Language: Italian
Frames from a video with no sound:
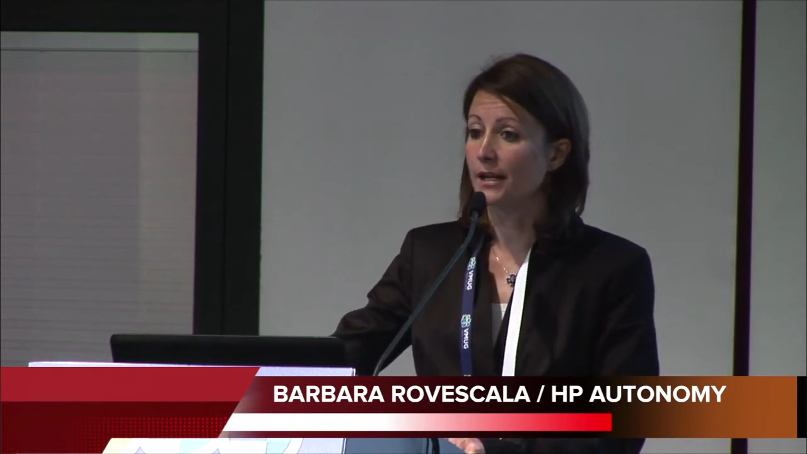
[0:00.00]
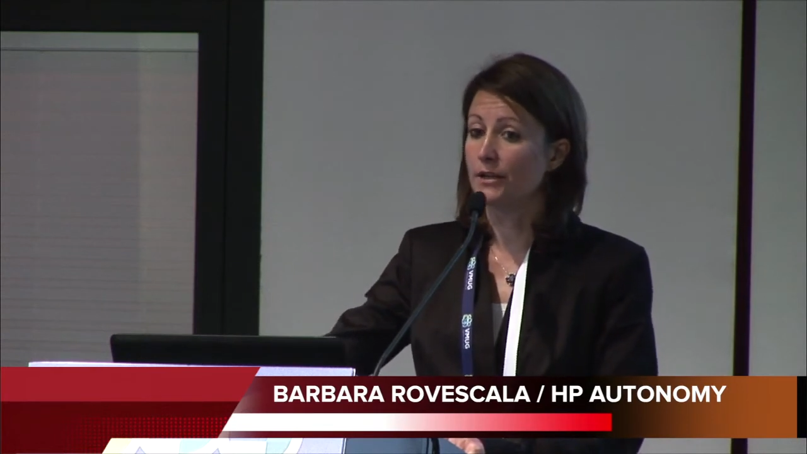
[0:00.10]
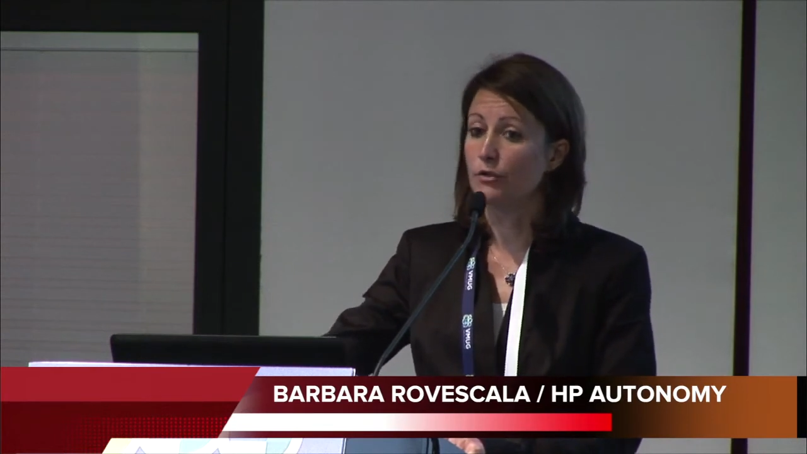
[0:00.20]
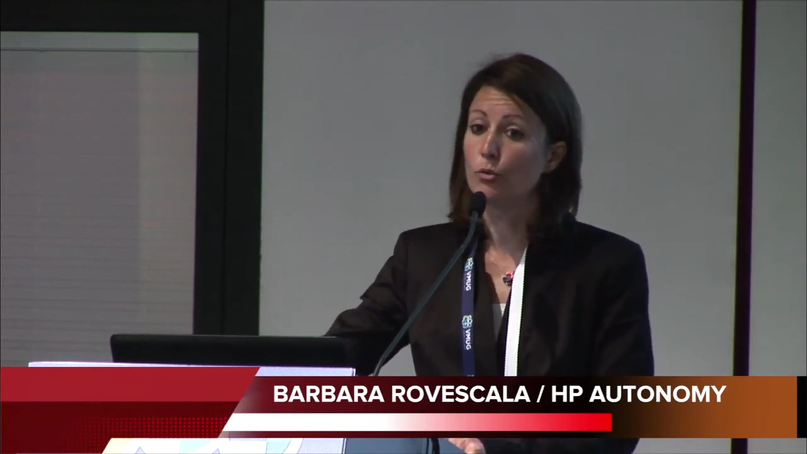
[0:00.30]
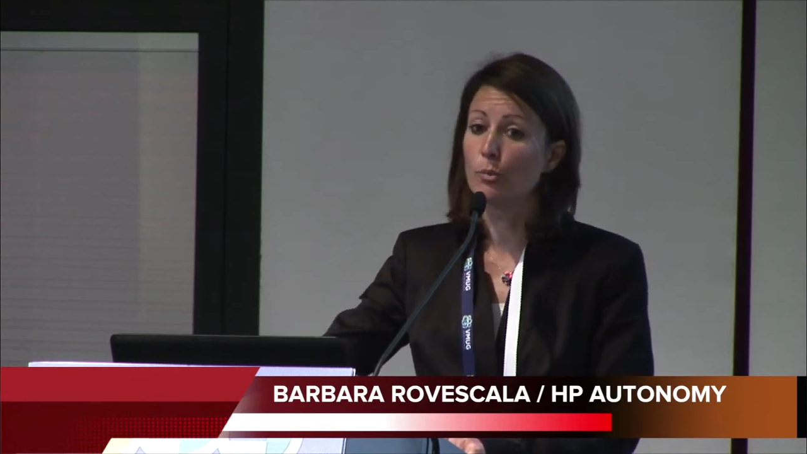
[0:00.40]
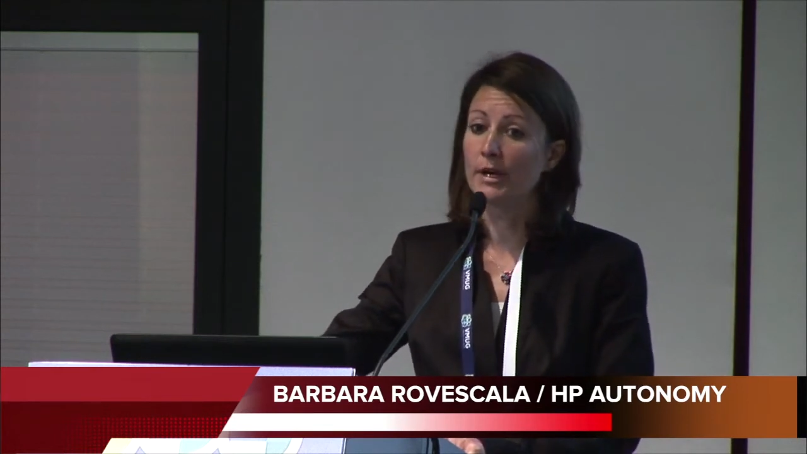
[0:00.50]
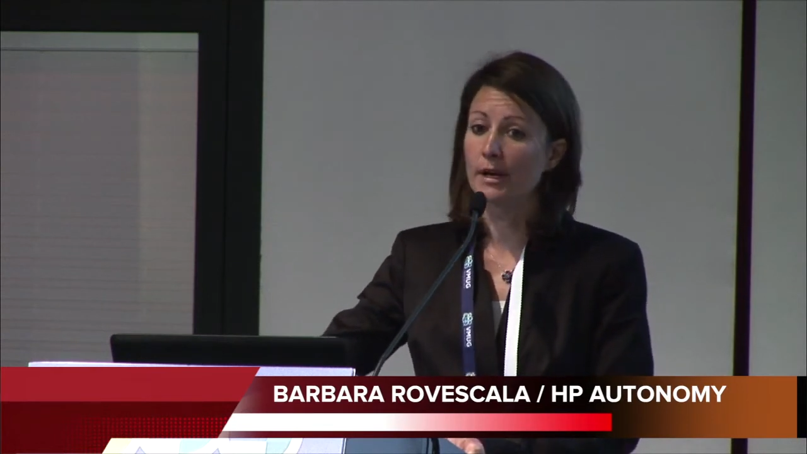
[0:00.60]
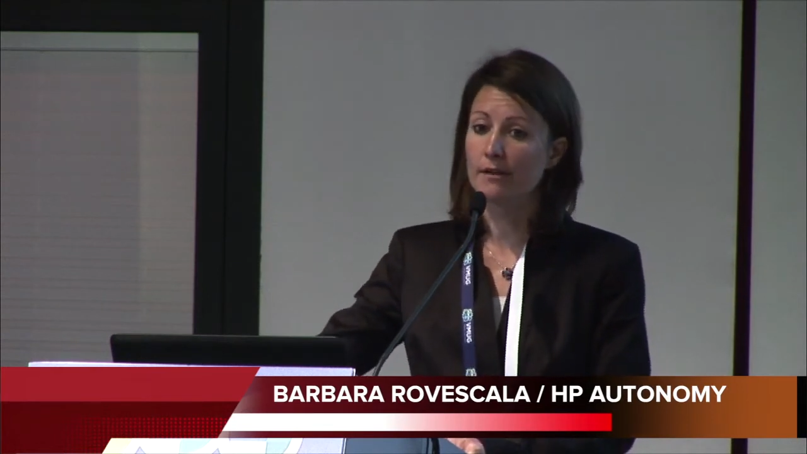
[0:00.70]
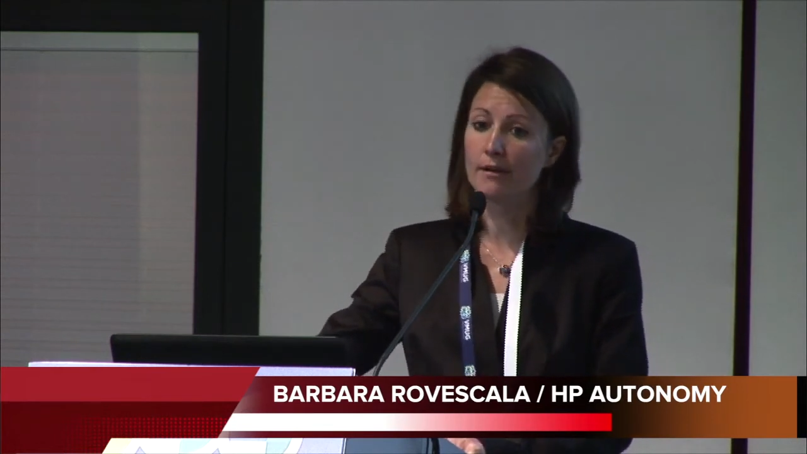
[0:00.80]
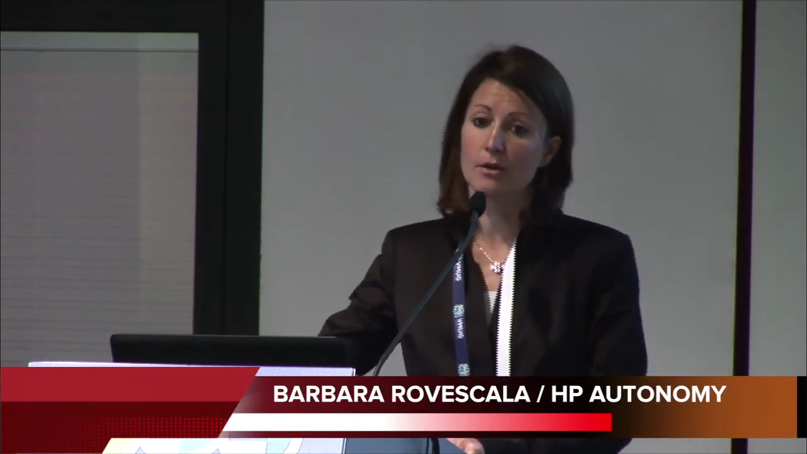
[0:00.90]
la
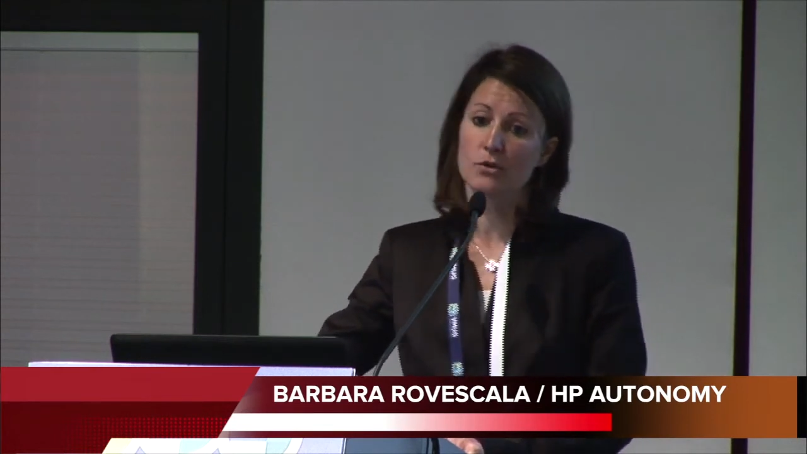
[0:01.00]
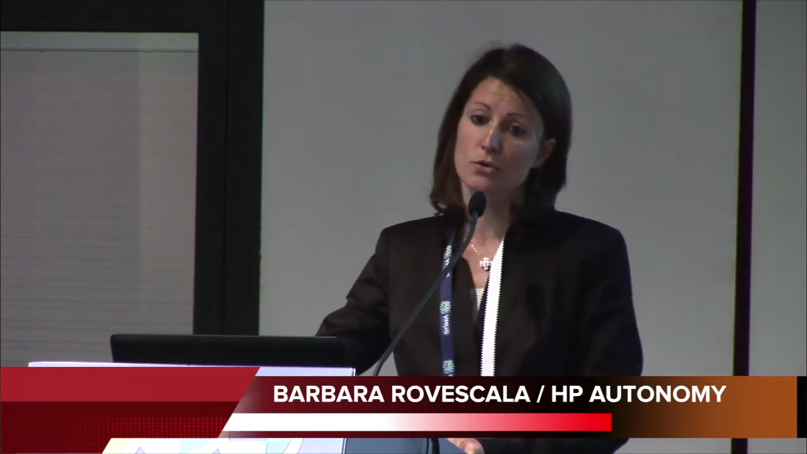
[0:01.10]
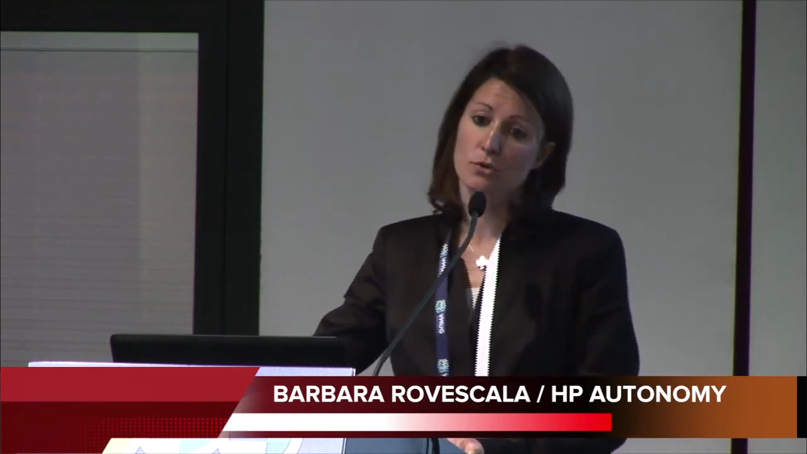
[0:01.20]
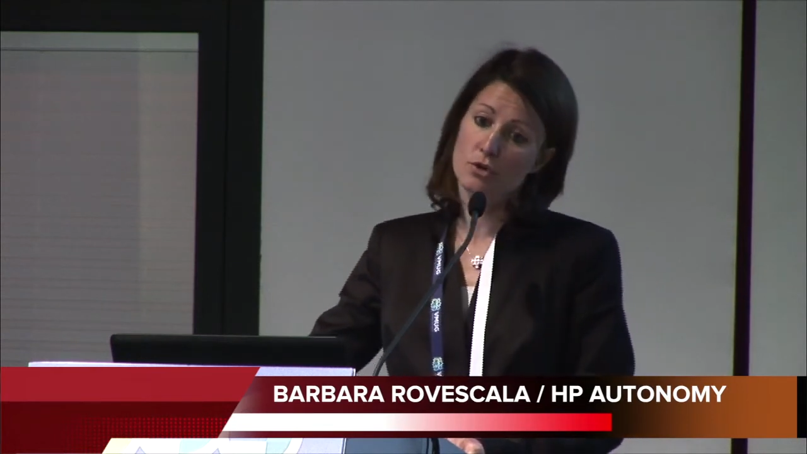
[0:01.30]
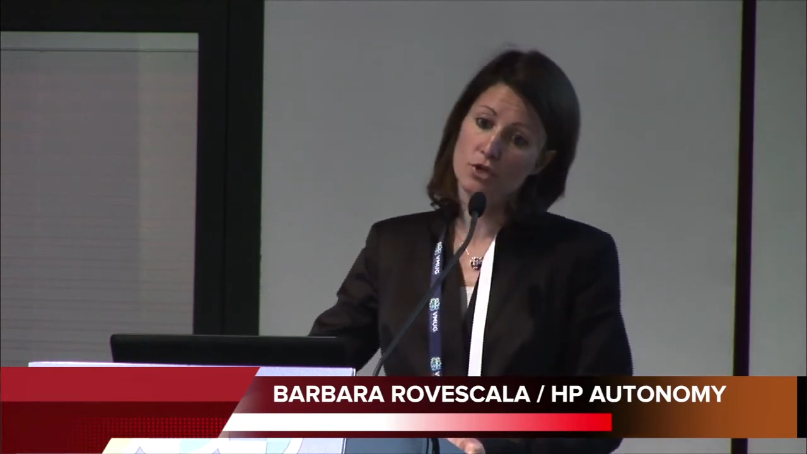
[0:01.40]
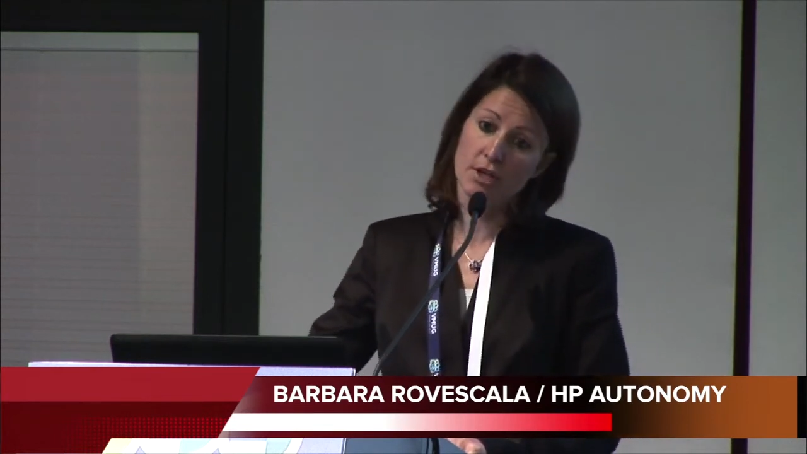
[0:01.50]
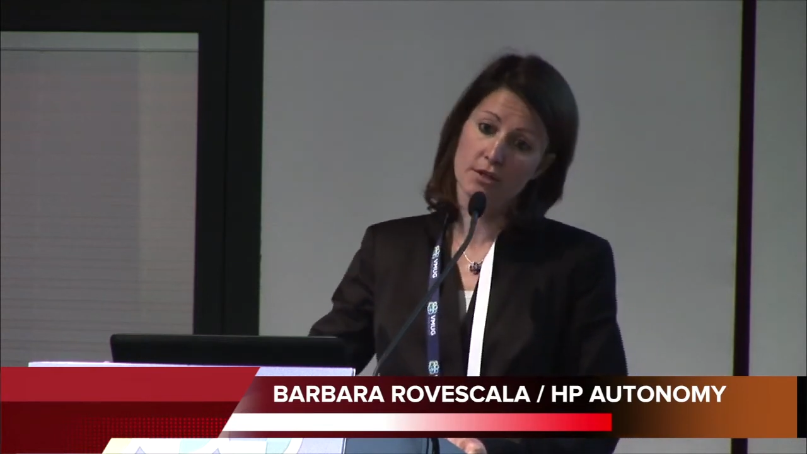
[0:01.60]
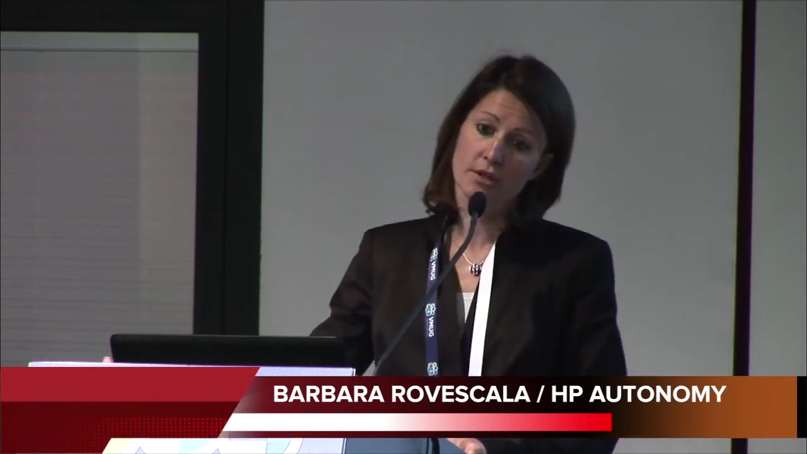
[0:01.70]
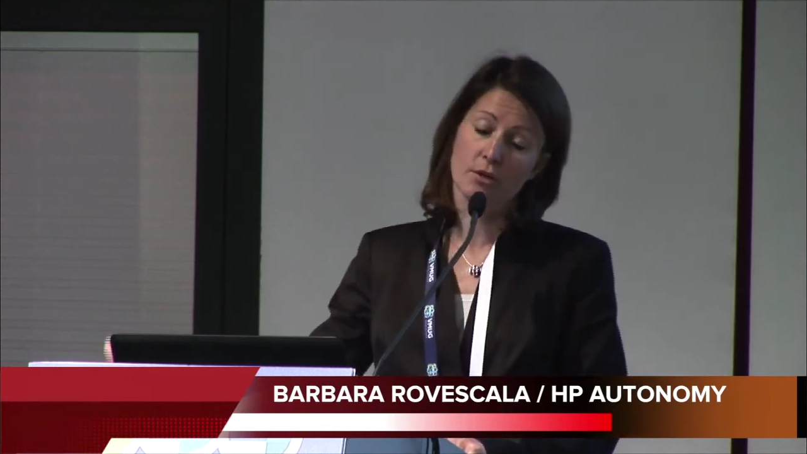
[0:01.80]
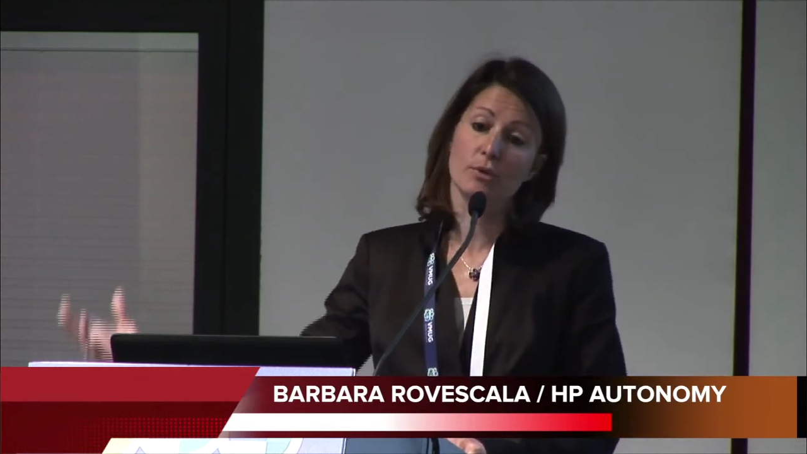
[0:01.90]
deduplica a livello sorgente,